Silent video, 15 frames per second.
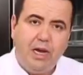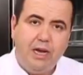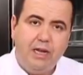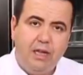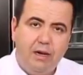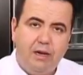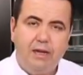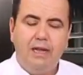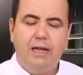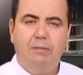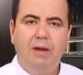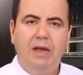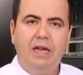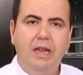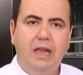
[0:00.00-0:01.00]
dakikada
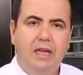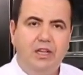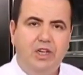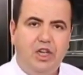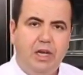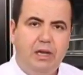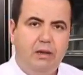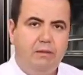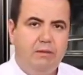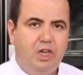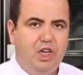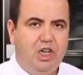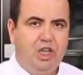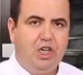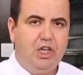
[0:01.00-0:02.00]
kadar bekleyince
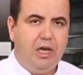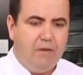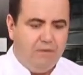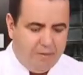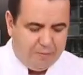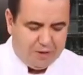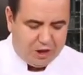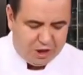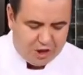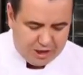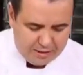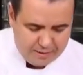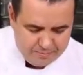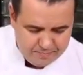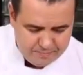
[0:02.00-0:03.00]
şişecek ve
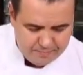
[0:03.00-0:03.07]
pişecek.